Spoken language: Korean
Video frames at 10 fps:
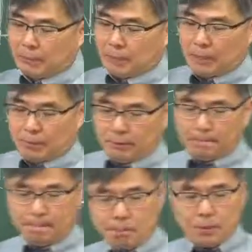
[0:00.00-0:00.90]
그래서 답은
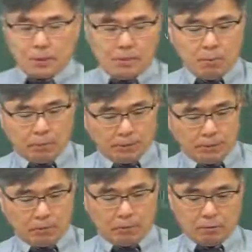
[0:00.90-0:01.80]
1번 봐야
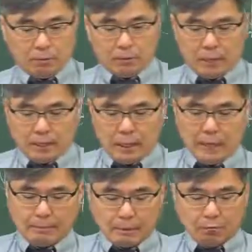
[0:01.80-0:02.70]
되고
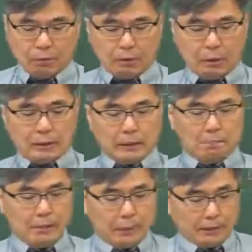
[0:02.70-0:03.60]
가부와 운전을
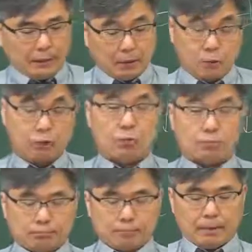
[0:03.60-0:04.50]
가능한 피한다. 그렇죠?
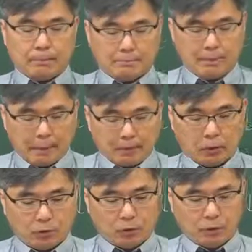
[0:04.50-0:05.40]
음, 압력이
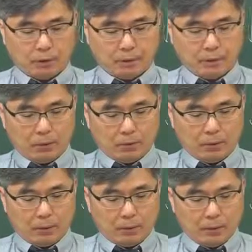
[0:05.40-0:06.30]
떨어지기 때문에 그
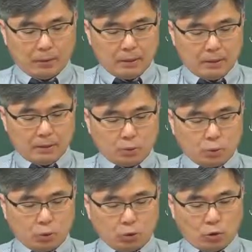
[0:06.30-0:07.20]
다음에
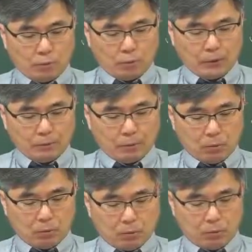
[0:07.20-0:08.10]
속도를 너무 크게 잡지
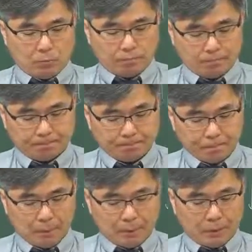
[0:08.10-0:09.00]
않고
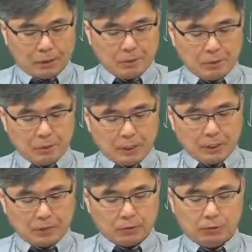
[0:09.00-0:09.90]
그 다음에 침식
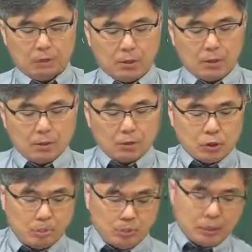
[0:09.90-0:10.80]
강한 듯
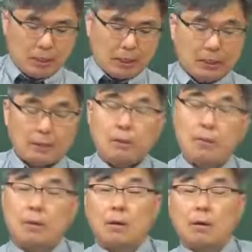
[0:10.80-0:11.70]
침시강, 그니까
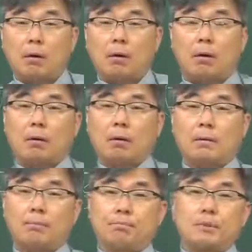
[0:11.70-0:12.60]

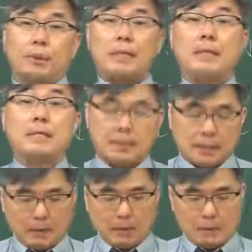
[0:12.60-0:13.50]
어, 스테인레스
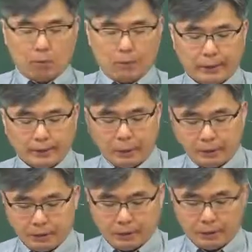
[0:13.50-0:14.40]
강을 사용해야 된다
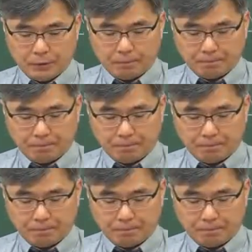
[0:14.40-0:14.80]
이런 얘기죠.